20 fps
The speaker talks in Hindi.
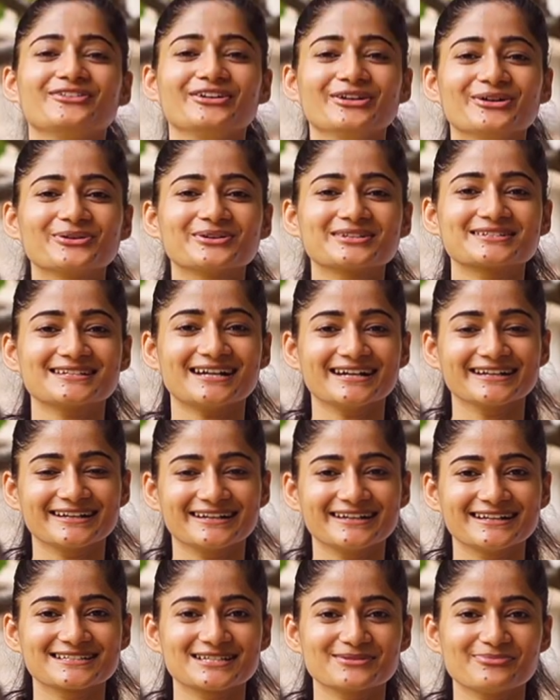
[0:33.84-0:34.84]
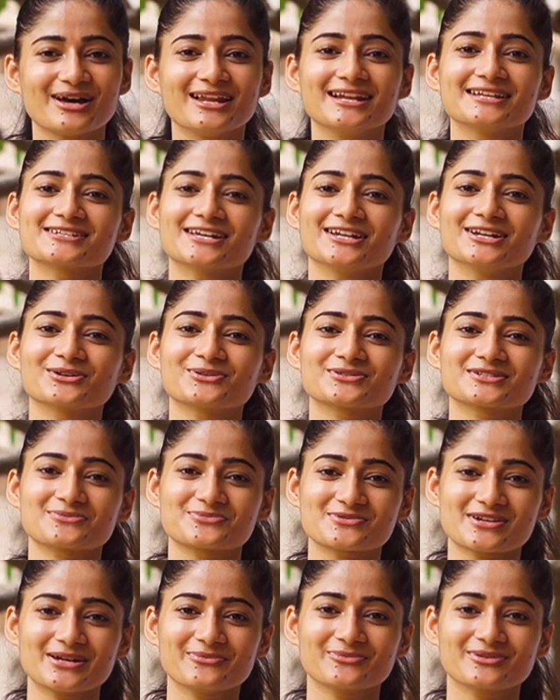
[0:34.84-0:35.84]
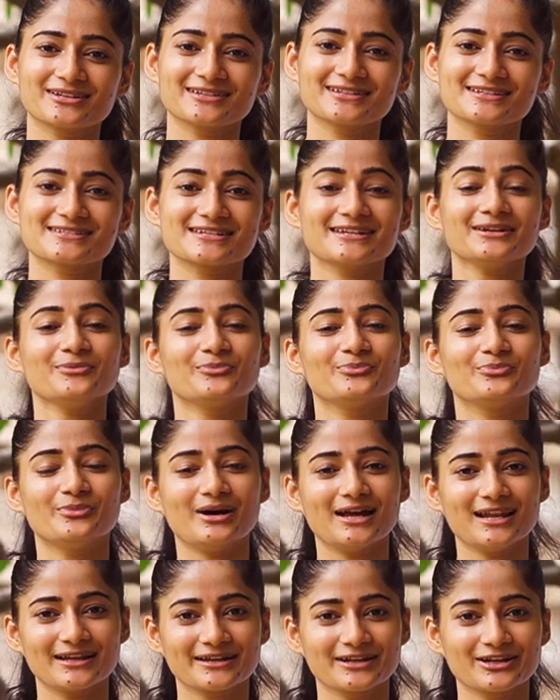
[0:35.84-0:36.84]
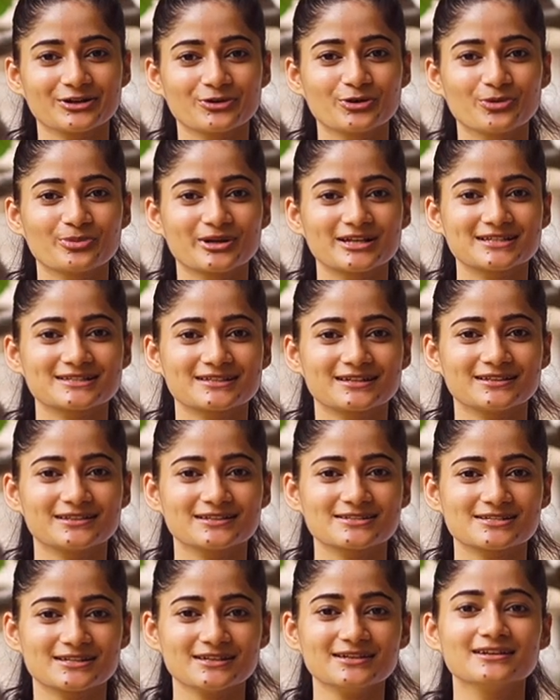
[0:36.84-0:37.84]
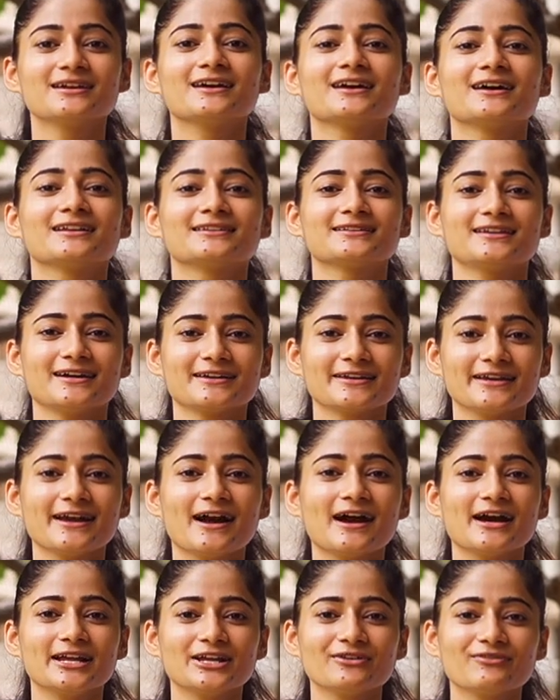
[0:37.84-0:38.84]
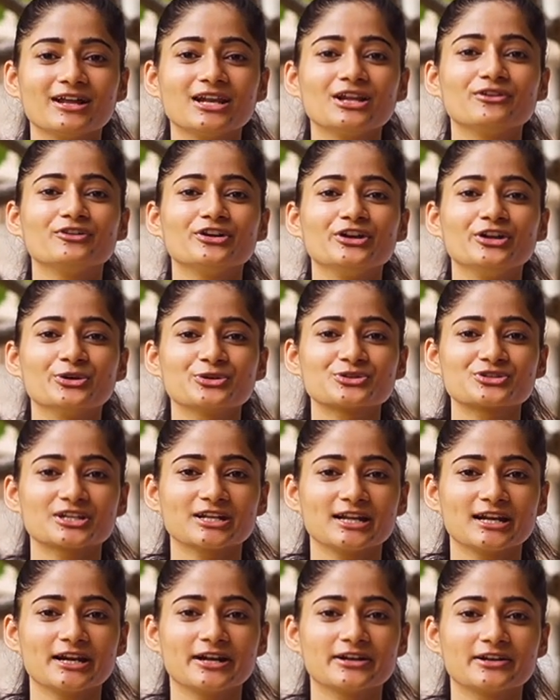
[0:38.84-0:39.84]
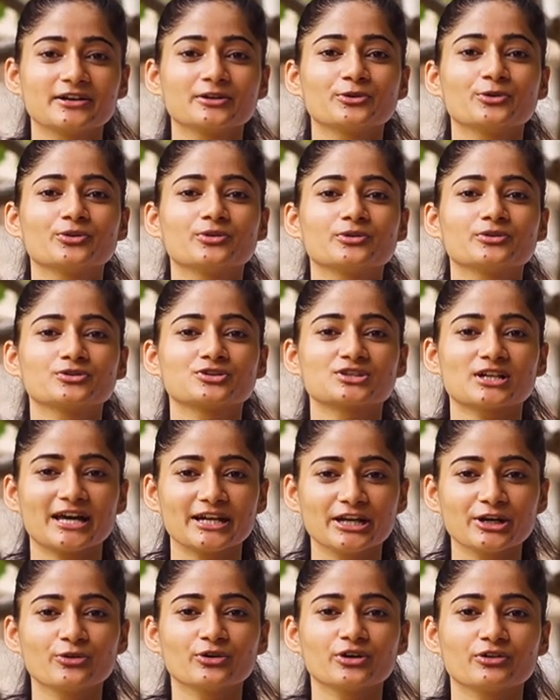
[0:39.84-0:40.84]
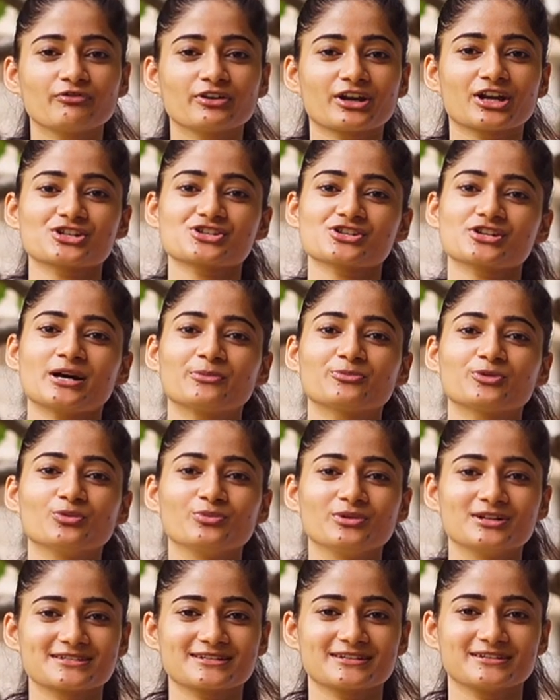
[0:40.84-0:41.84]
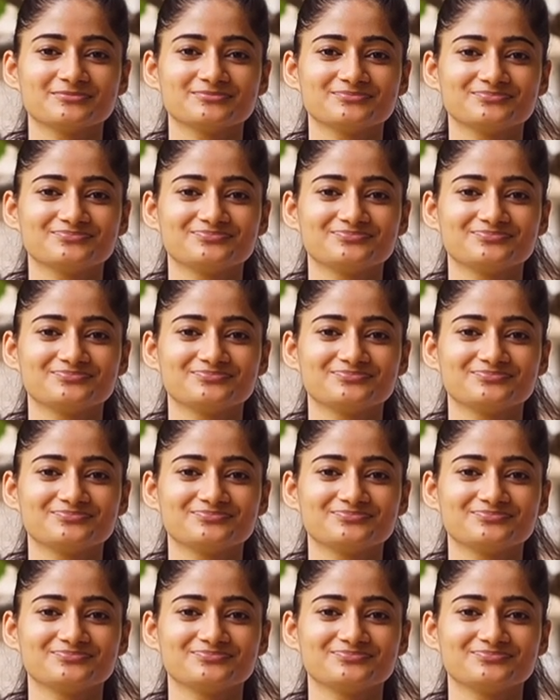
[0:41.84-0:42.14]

वीडियो को स्टार्ट करने से पहले चैनल को सब्सक्राइब कर दीजिए बेल आइकन को प्रेस कर दीजिए ताकि आने वाले वीडियो से रिलेटेड सारी नोटिफिकेशन आपको मिल जाए